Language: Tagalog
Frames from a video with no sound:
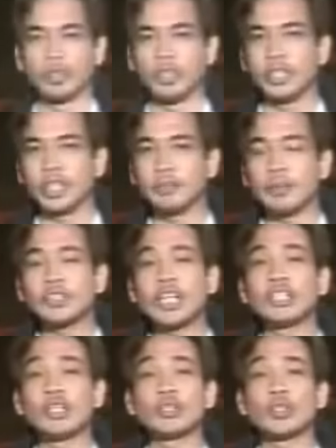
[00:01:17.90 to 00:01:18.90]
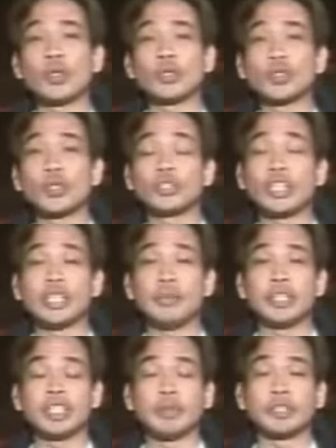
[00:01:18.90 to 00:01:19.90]
Igan, pasado las 8 ng
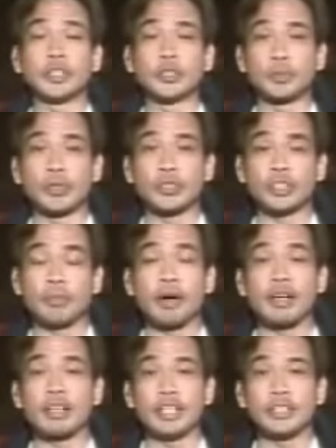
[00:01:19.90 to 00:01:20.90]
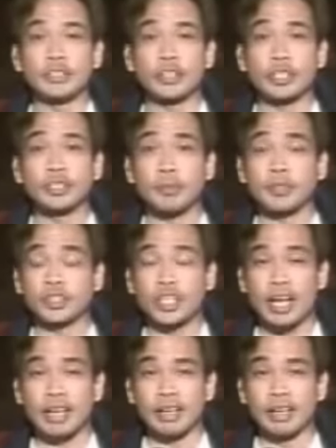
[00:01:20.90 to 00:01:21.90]
tahimik na mag-disperse ang mga ralista sa San
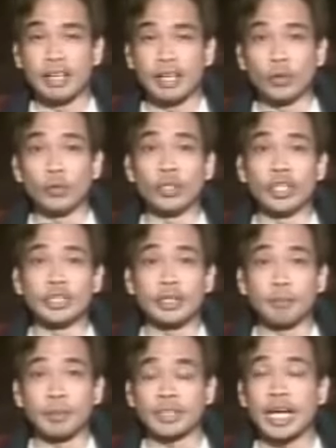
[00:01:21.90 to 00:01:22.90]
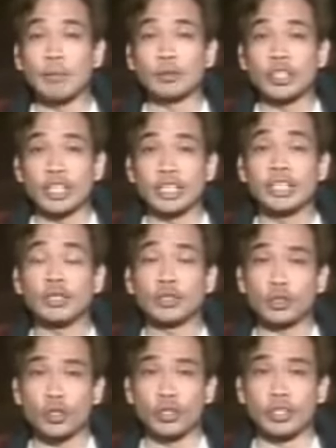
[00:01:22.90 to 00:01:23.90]
Sebastian. Ngunit matapos ang ilang
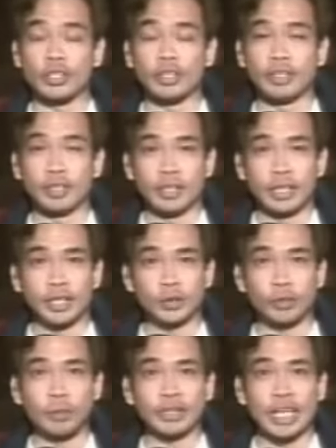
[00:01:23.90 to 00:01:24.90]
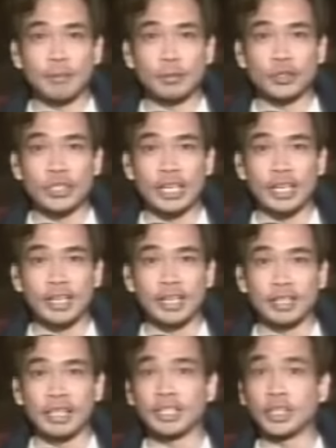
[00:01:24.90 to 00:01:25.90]
negosasyon, ito ay matapos na
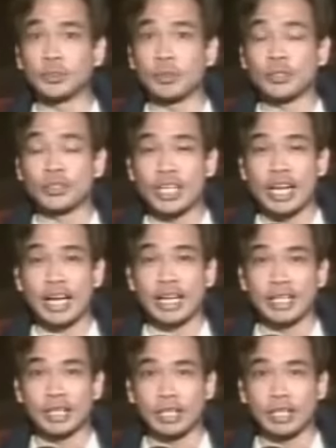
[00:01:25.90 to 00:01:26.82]
nag-disperse sila.